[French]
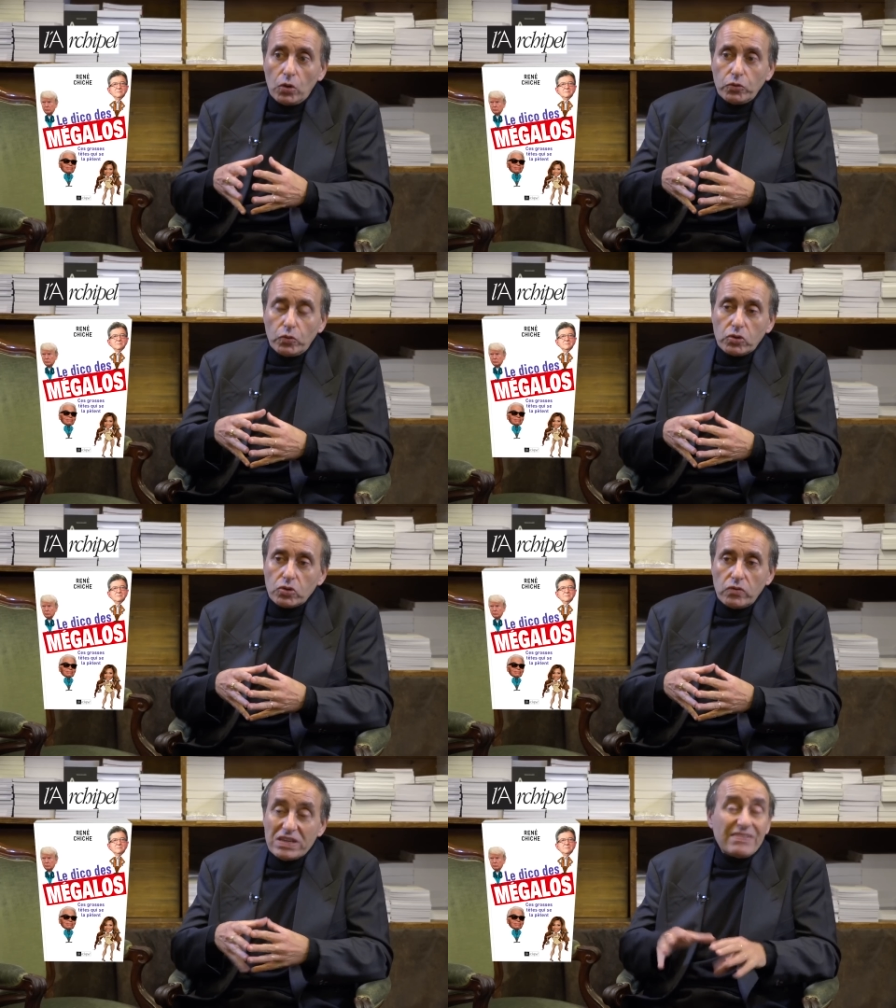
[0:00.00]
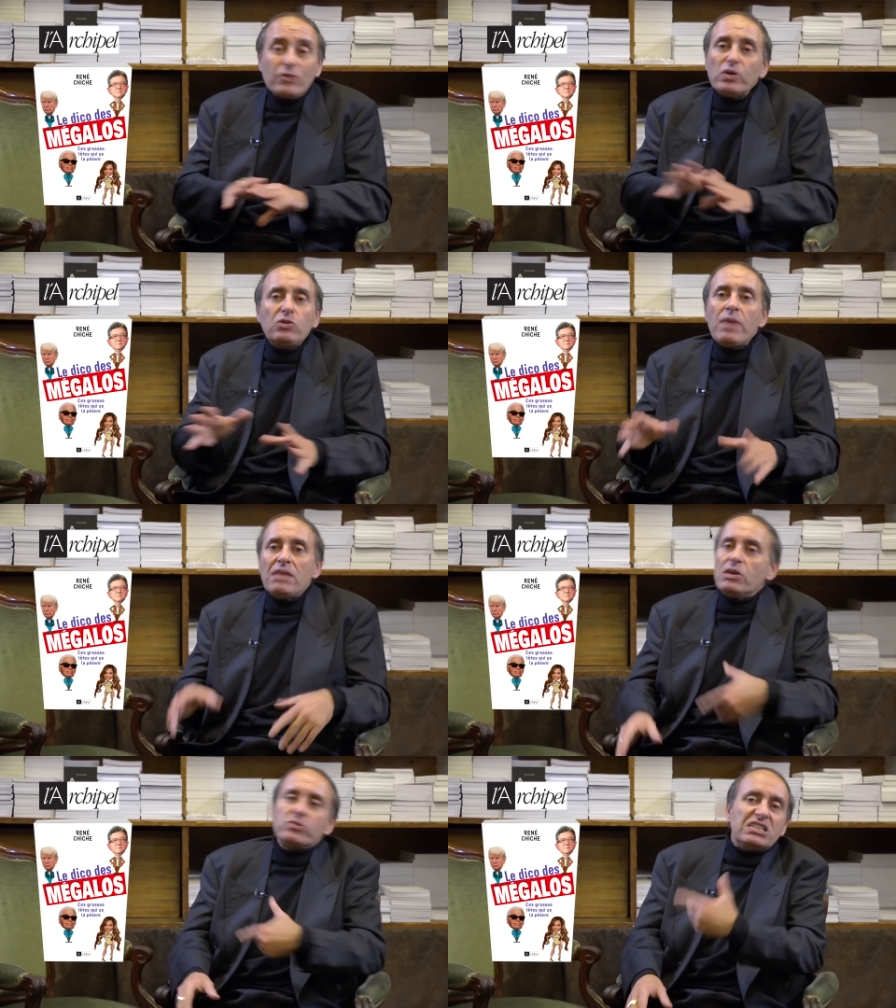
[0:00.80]
Donc euh, oui, vous ça dans tous les
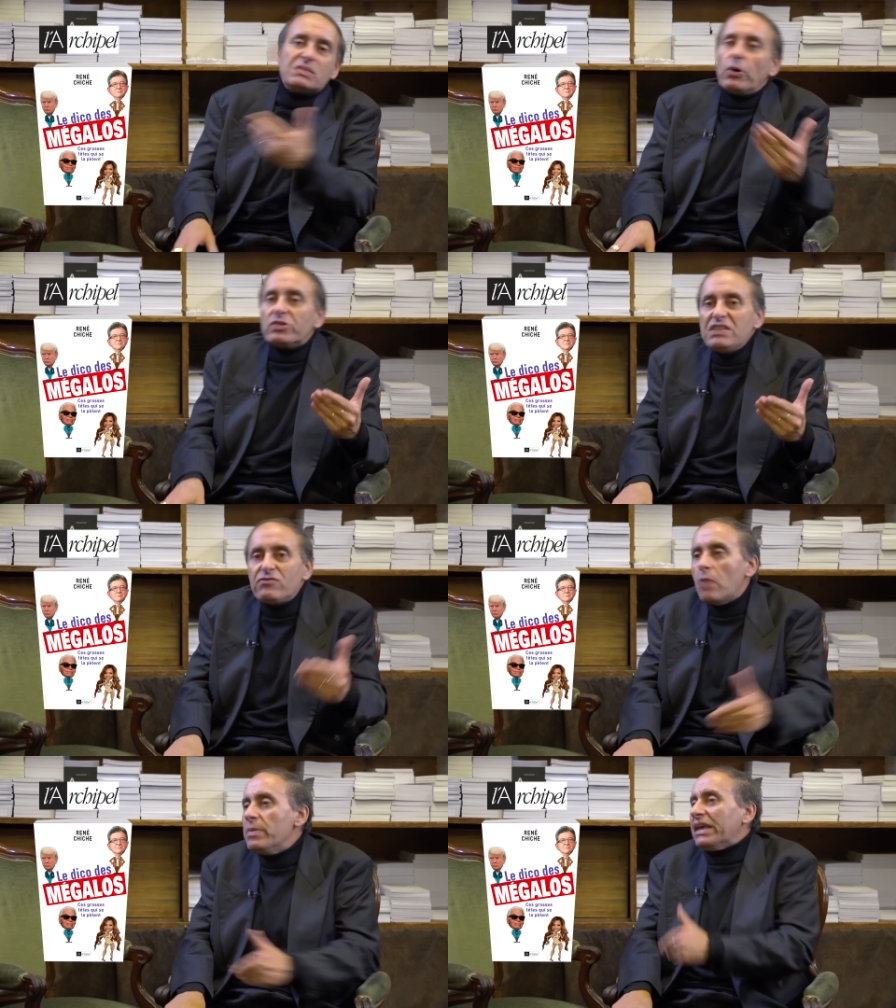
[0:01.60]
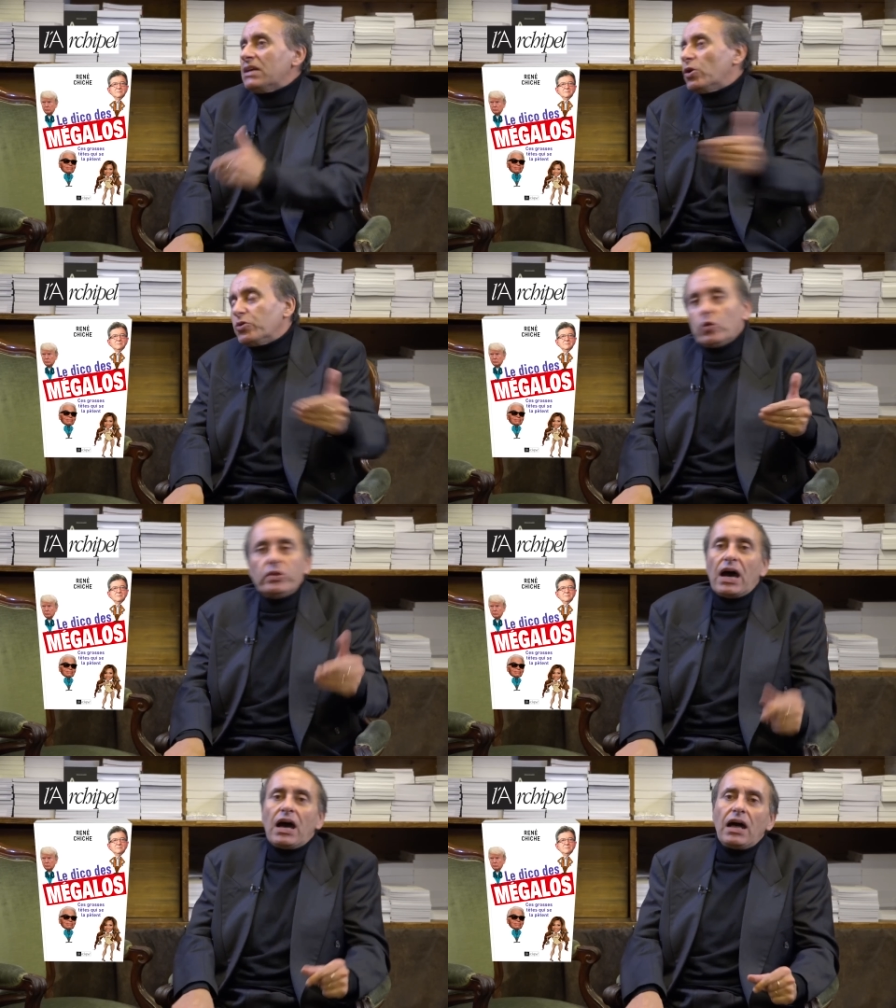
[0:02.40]
domaines. Il y a aussi des sportifs comme Eric
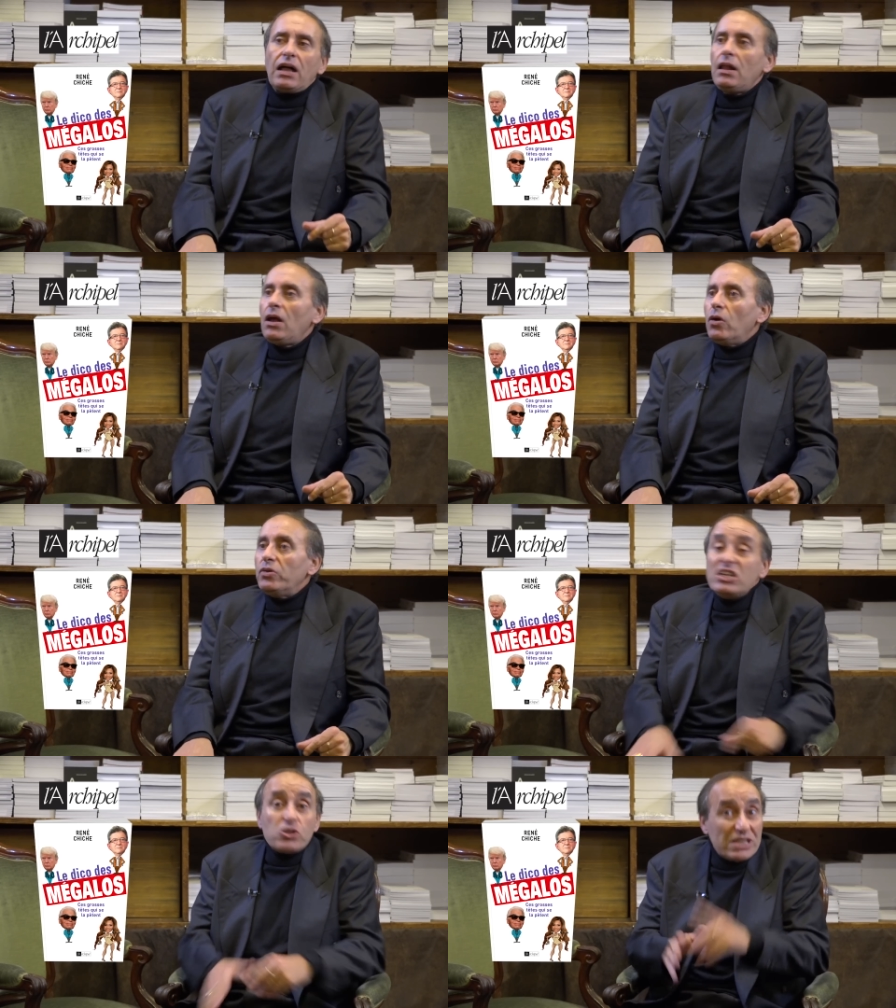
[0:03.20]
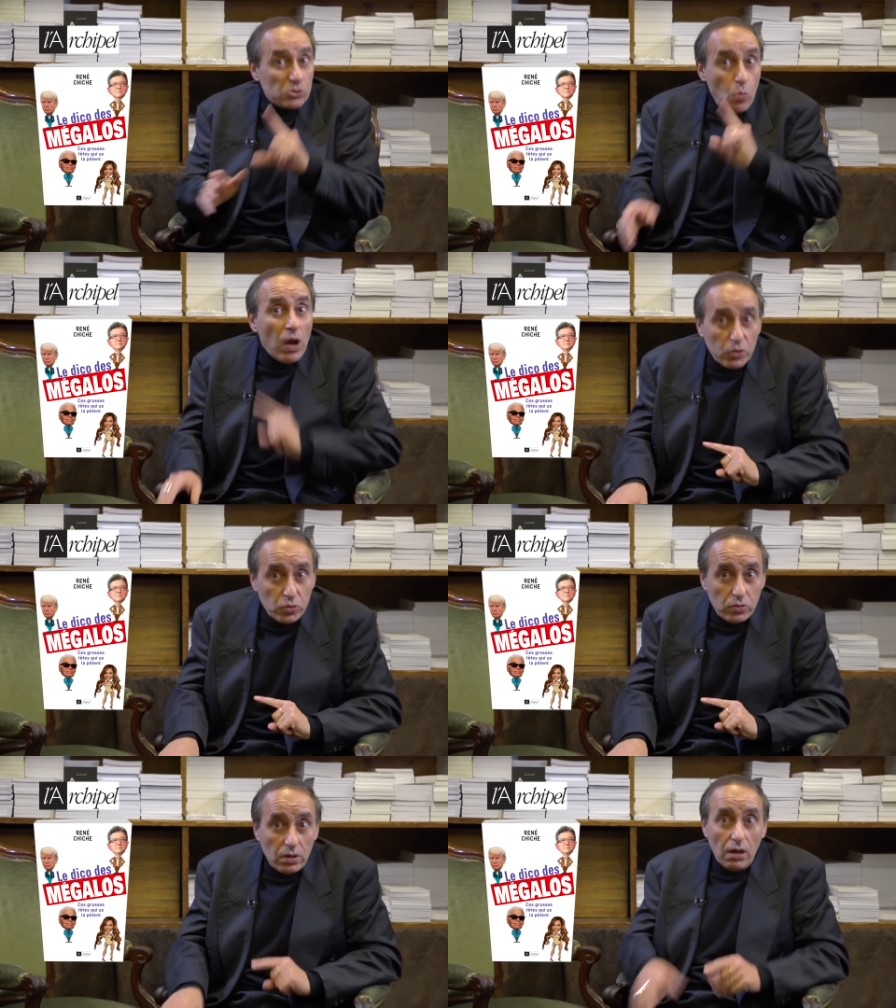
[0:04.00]
Cantona, des gens qui sont moins
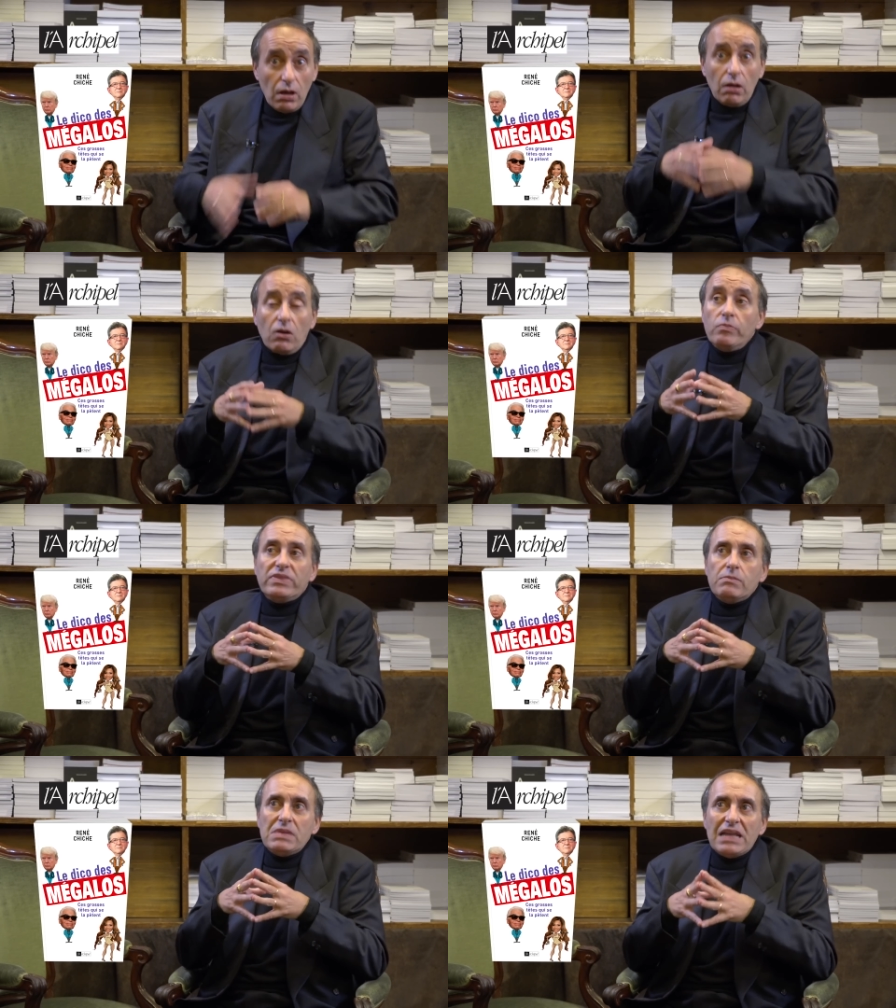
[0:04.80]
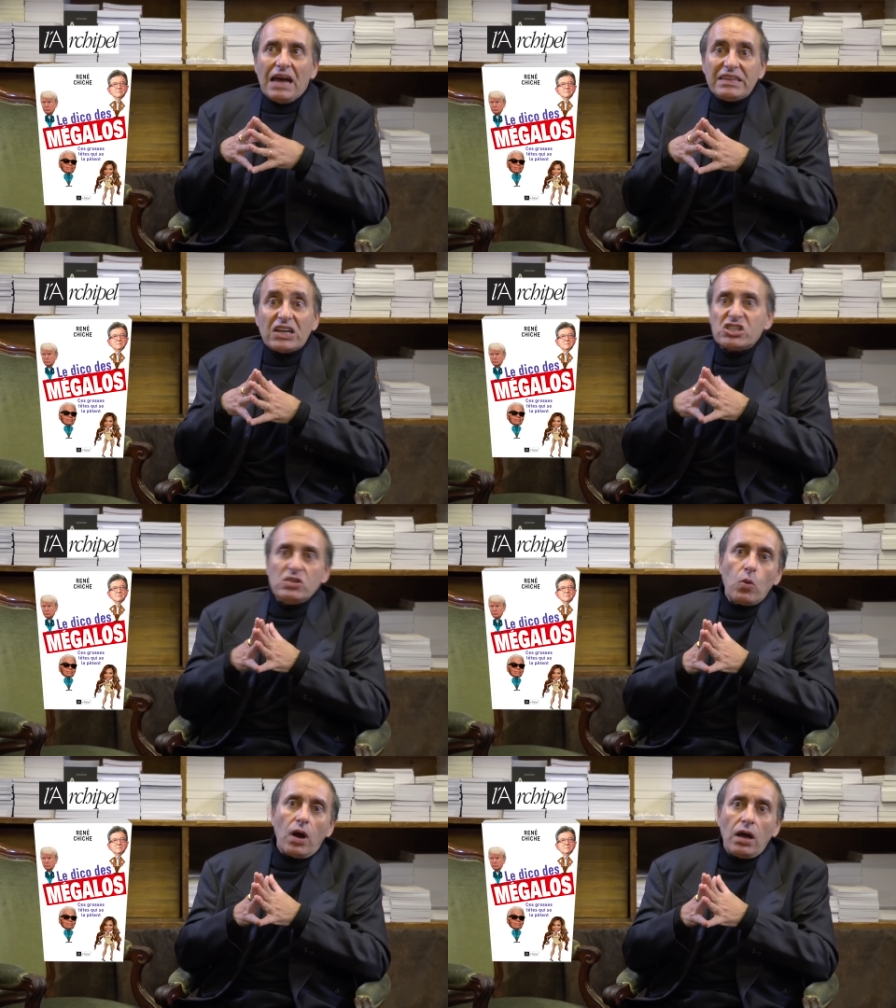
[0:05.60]
connus, comme des milliardaires
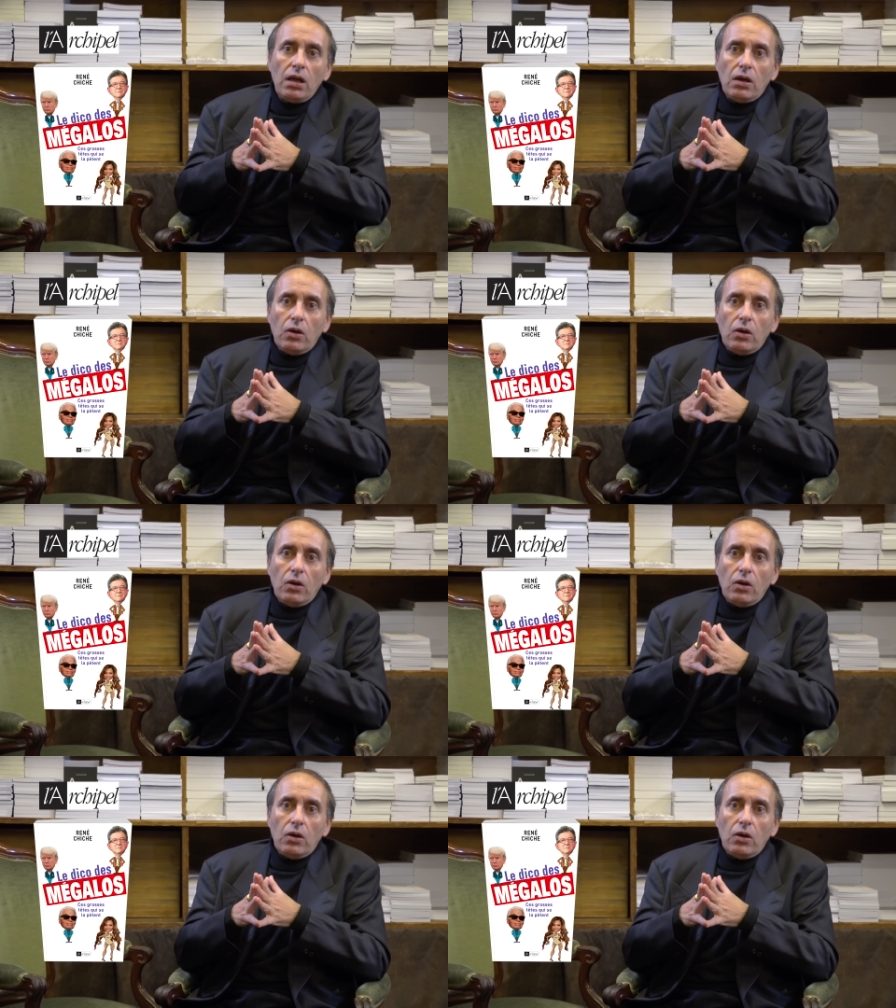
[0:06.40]
chinois.